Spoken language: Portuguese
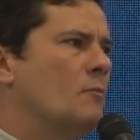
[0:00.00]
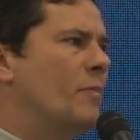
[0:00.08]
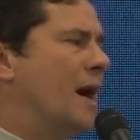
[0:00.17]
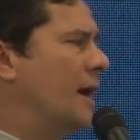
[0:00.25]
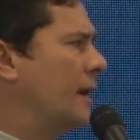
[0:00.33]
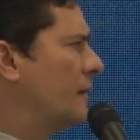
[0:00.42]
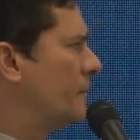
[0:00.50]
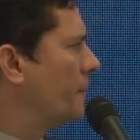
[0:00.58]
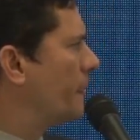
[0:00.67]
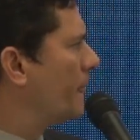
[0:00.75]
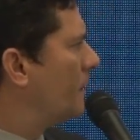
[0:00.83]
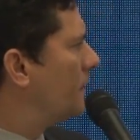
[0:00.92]

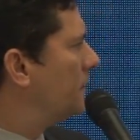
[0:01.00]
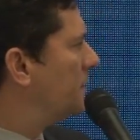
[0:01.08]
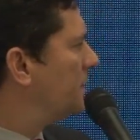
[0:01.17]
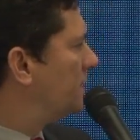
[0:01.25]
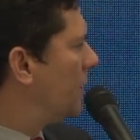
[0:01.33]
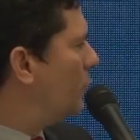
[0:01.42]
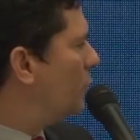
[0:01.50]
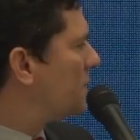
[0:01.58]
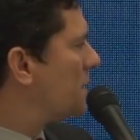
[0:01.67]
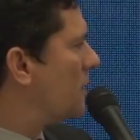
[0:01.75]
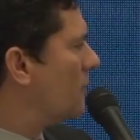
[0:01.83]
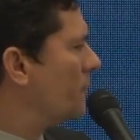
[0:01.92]
para
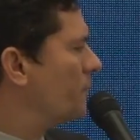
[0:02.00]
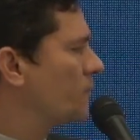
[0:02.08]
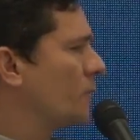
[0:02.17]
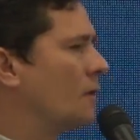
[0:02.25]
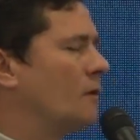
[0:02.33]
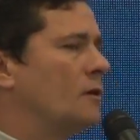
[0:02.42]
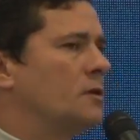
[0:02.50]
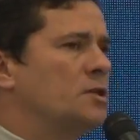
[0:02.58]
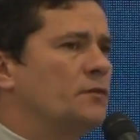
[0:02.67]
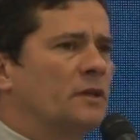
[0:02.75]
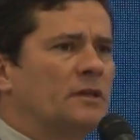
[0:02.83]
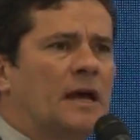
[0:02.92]
distribuição
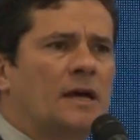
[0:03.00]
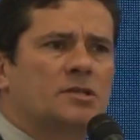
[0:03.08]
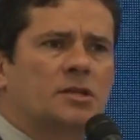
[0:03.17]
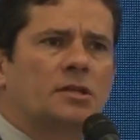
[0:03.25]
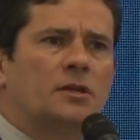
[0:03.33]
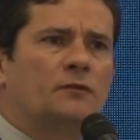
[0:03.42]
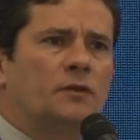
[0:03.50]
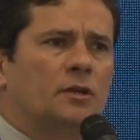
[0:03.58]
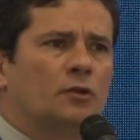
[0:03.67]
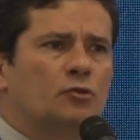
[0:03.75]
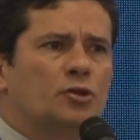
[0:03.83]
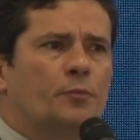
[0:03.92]
de vantagem
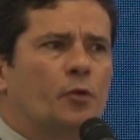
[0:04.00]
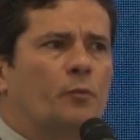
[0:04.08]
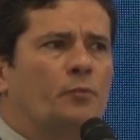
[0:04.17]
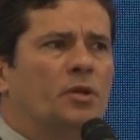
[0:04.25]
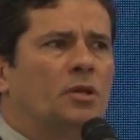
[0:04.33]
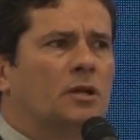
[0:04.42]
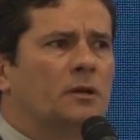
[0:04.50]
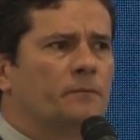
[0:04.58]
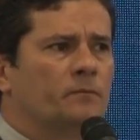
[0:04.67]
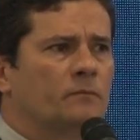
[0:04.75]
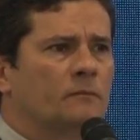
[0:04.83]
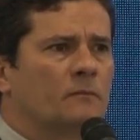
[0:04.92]
indevida ou de propina,
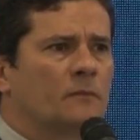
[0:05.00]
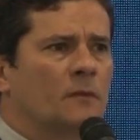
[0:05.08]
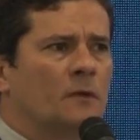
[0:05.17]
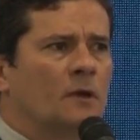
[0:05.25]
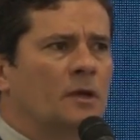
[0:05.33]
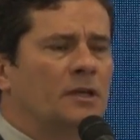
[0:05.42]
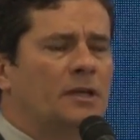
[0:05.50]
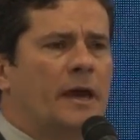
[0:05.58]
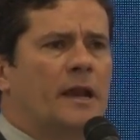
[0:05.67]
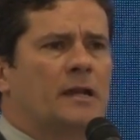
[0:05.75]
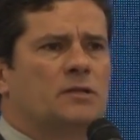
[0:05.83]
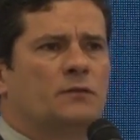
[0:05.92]
que
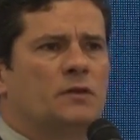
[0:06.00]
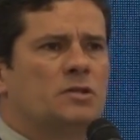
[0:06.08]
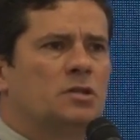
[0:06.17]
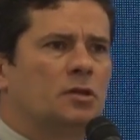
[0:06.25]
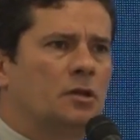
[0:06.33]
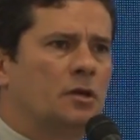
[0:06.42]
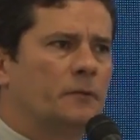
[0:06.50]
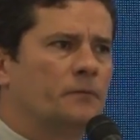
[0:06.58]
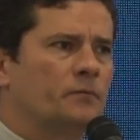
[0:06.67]
era dividida